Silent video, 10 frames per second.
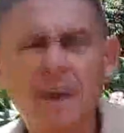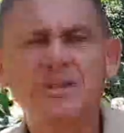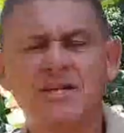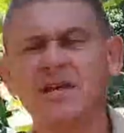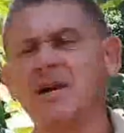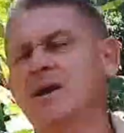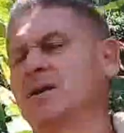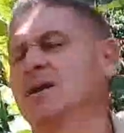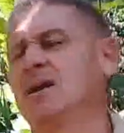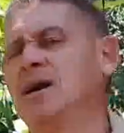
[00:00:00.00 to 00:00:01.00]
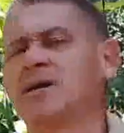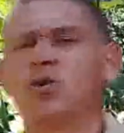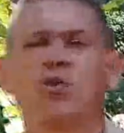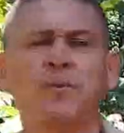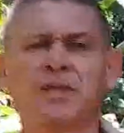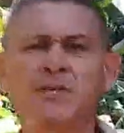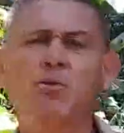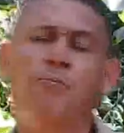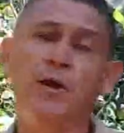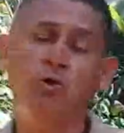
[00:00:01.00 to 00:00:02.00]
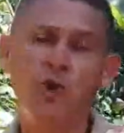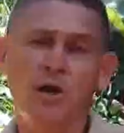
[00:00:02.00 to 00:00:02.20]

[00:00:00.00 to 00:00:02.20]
la miseria en que nos debatimos, pero